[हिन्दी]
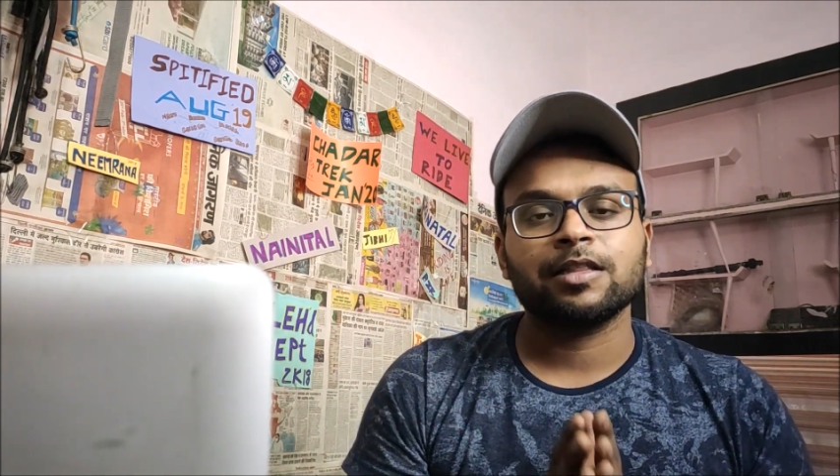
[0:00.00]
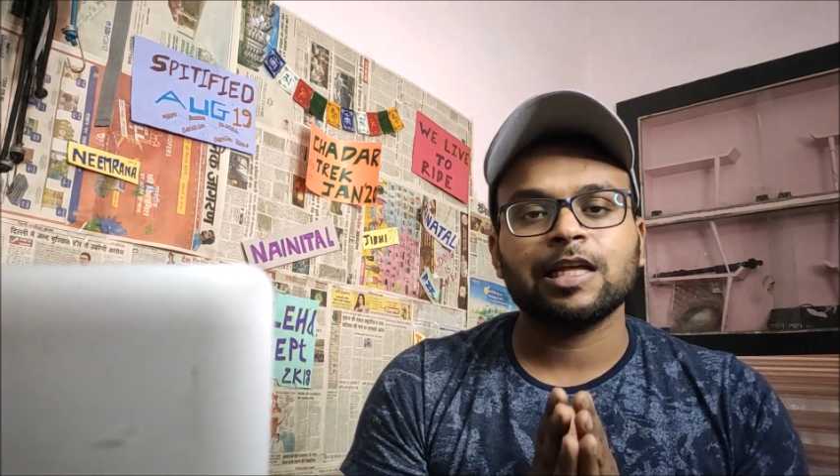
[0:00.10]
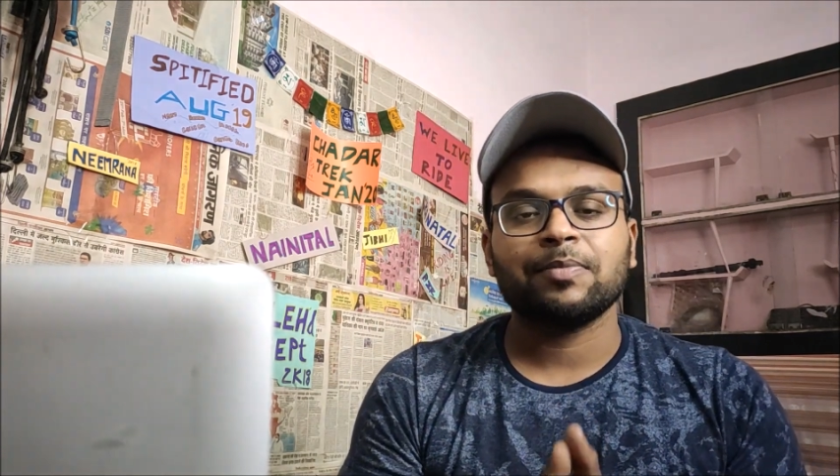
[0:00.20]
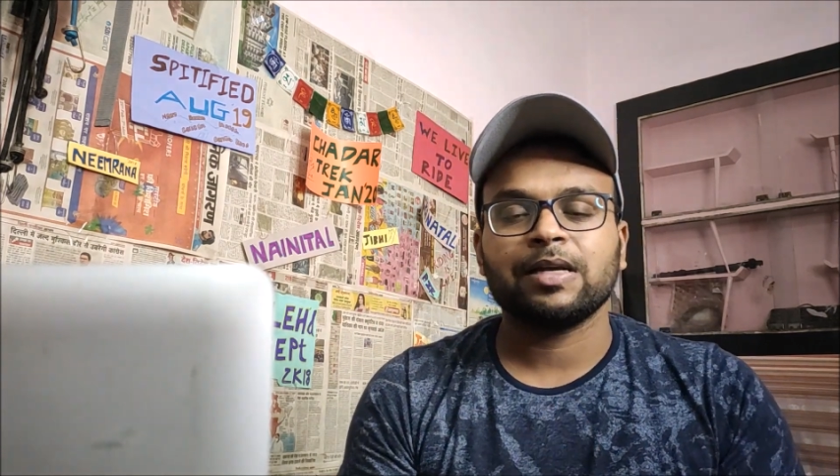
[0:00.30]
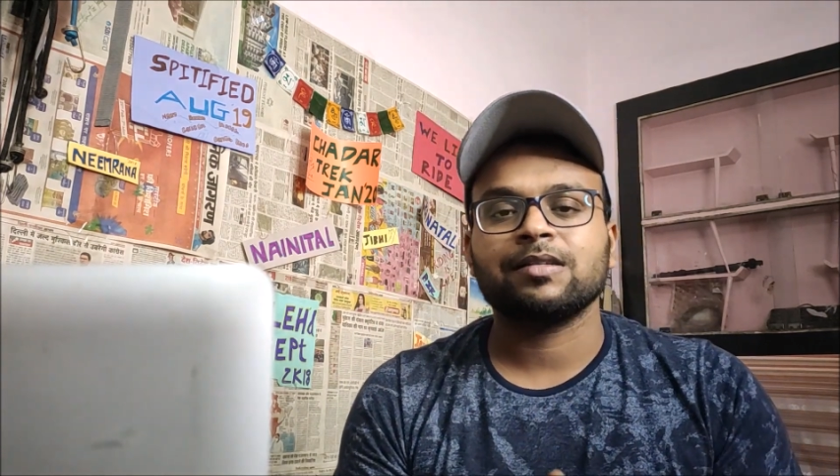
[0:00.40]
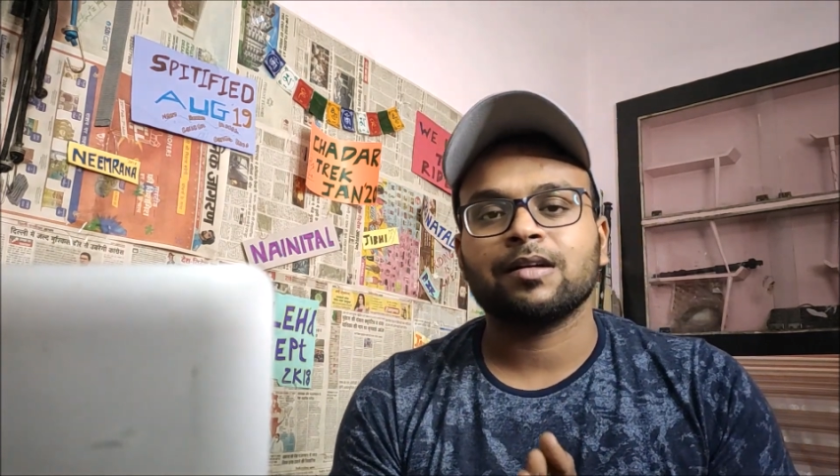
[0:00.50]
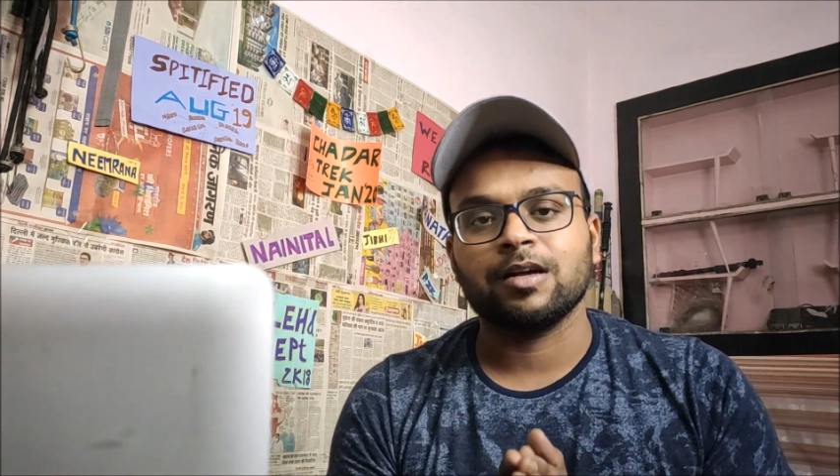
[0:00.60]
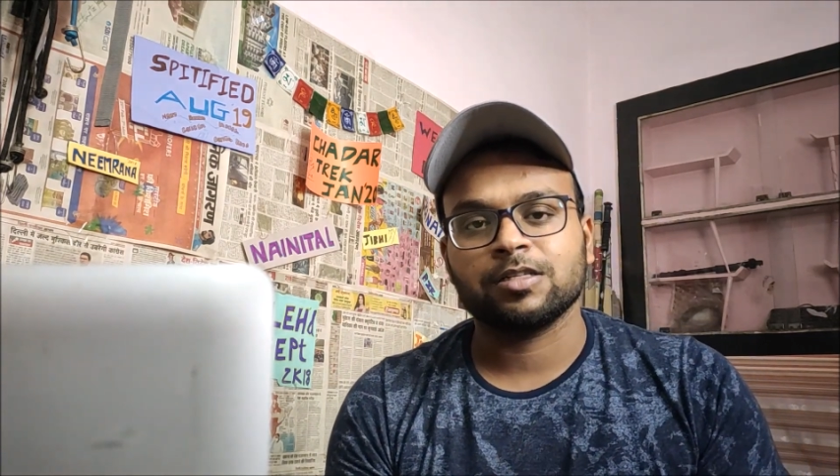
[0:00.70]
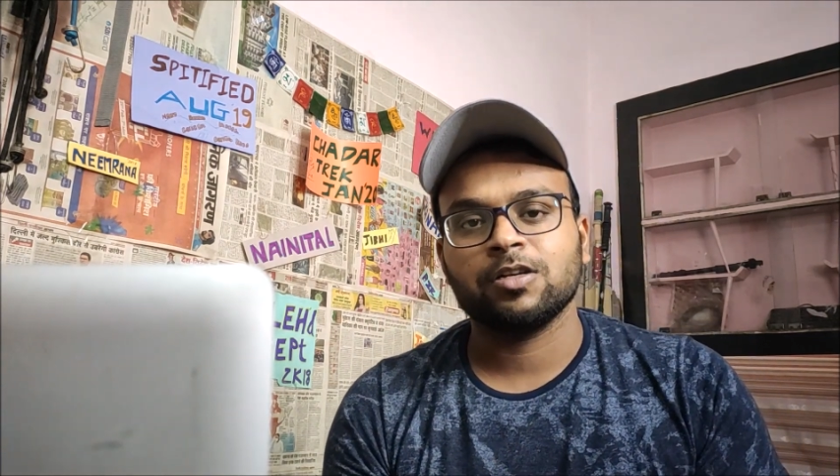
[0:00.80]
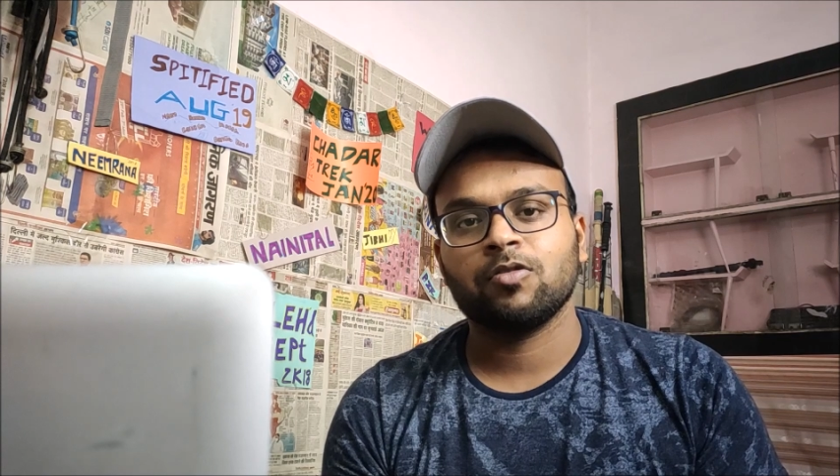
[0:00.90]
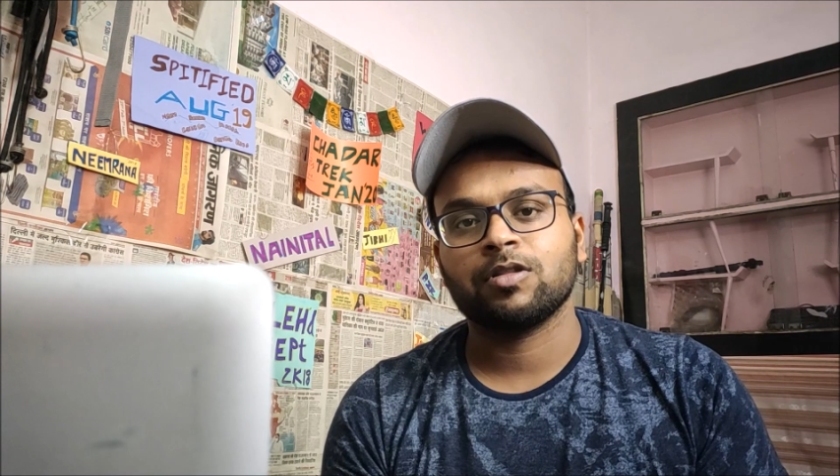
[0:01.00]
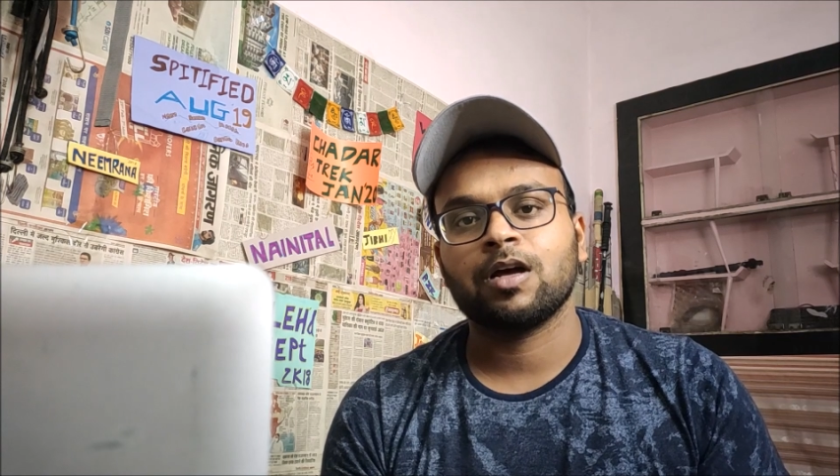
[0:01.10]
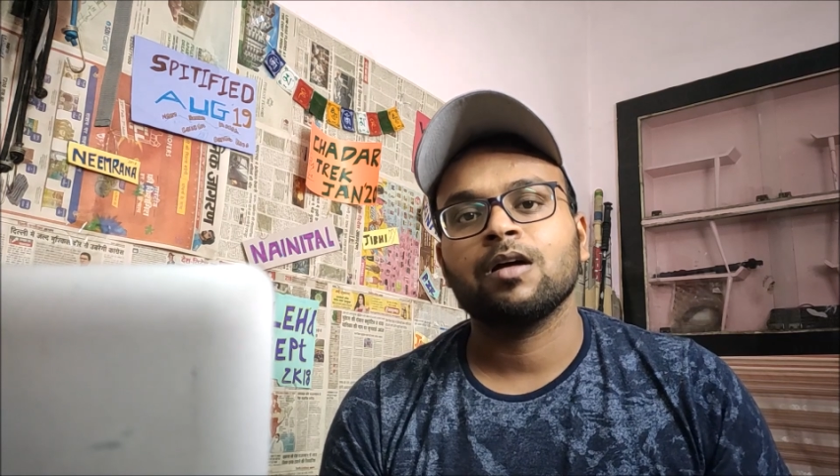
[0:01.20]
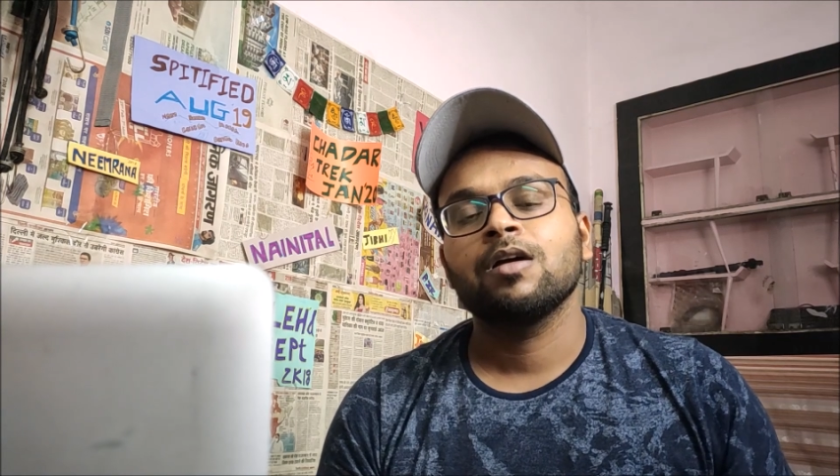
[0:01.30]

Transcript: इतना पैसा खर्च नहीं होता